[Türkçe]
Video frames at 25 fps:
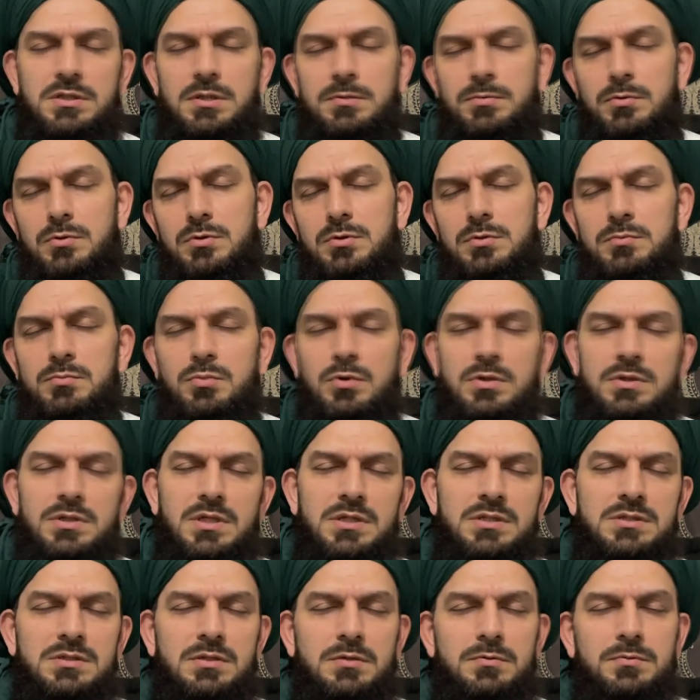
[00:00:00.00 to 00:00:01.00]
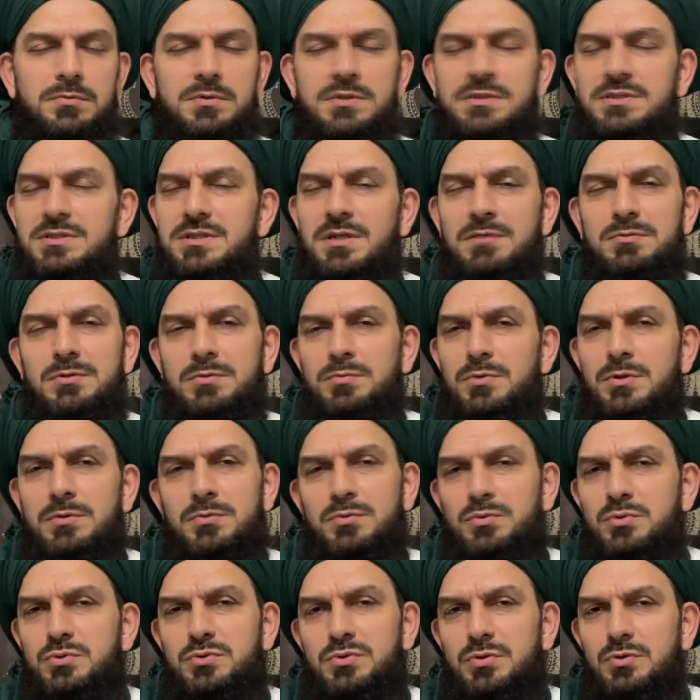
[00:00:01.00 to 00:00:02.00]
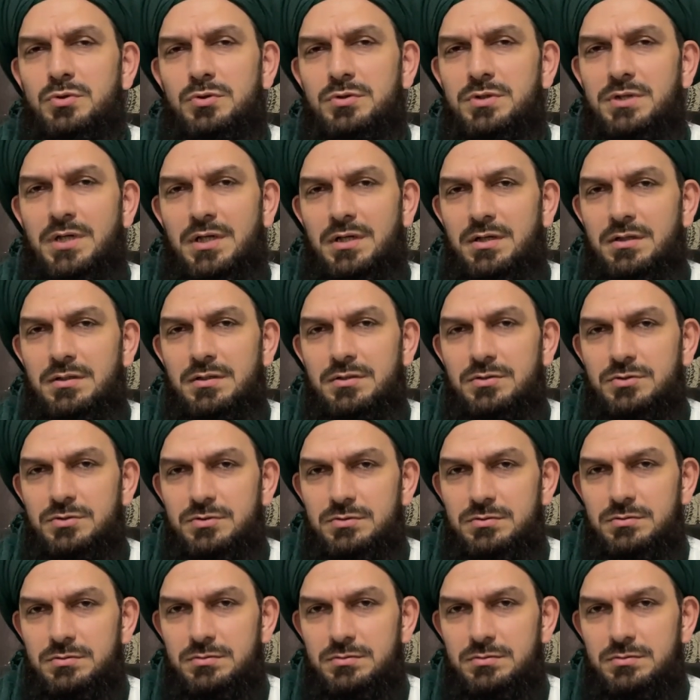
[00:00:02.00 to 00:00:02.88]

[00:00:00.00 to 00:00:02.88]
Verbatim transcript: kitap okudum, bu kadar kitap. okudum. İslam'da böyle bir usul yok ki arkadaş.